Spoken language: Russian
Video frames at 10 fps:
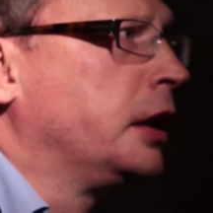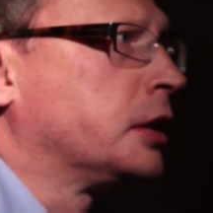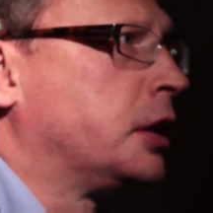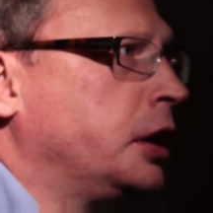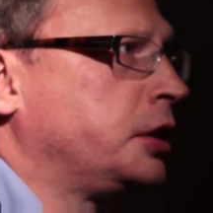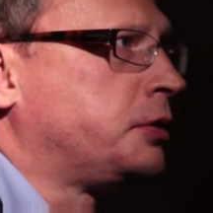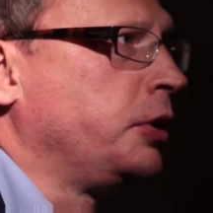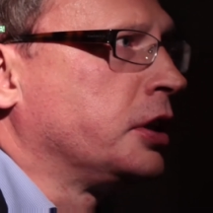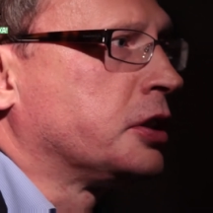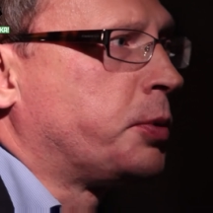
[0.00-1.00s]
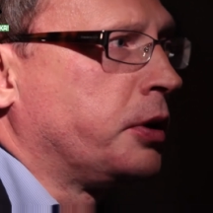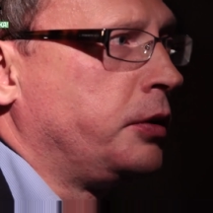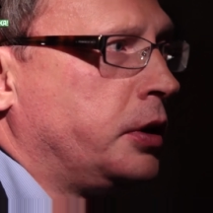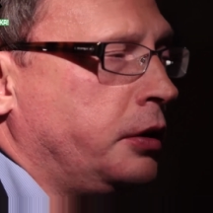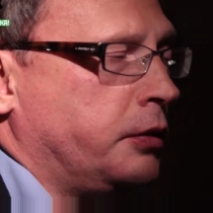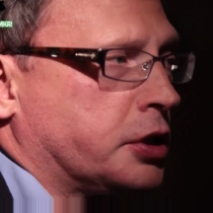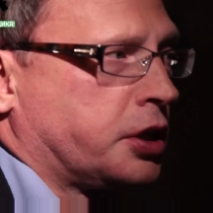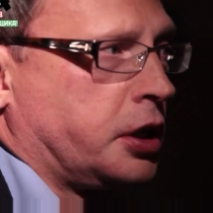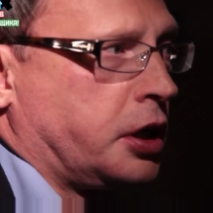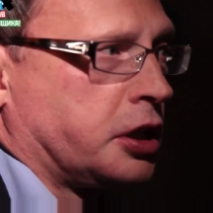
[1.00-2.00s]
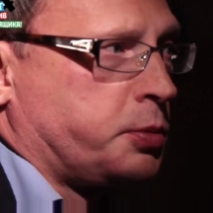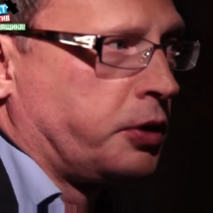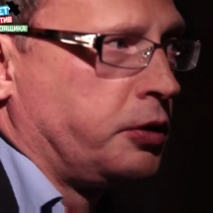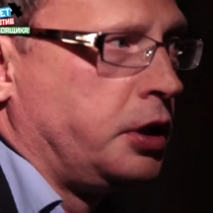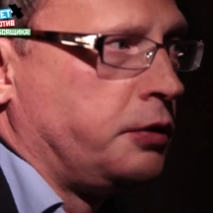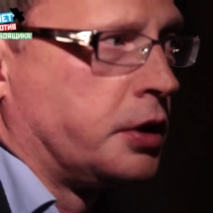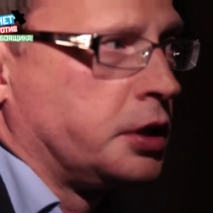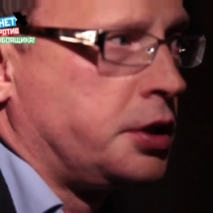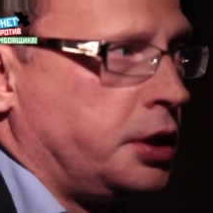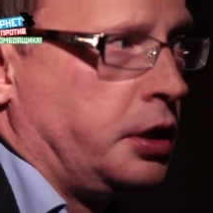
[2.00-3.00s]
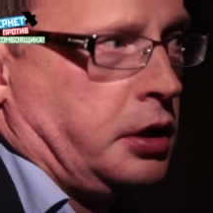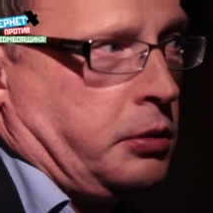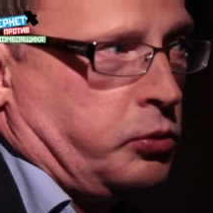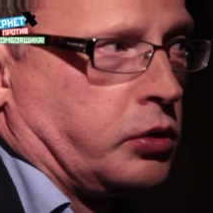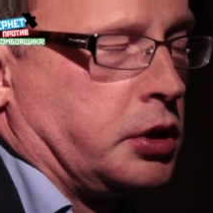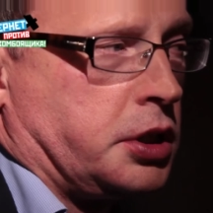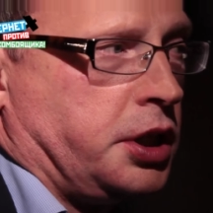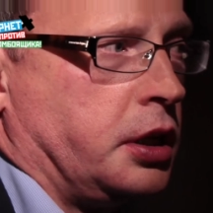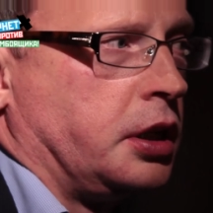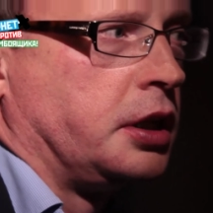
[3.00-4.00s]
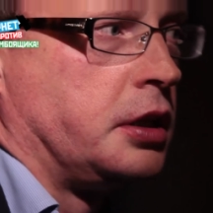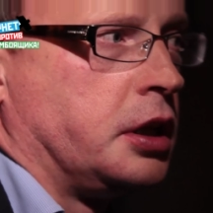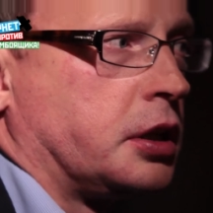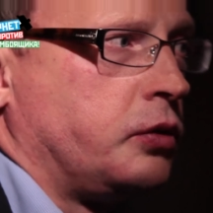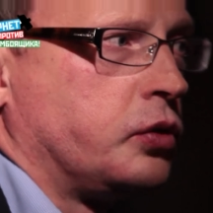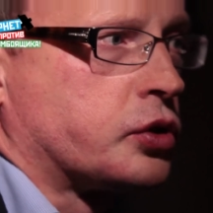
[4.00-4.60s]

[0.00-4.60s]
Да, действительно, справедливо ЖКХ, справедливо Россия много сделали для того,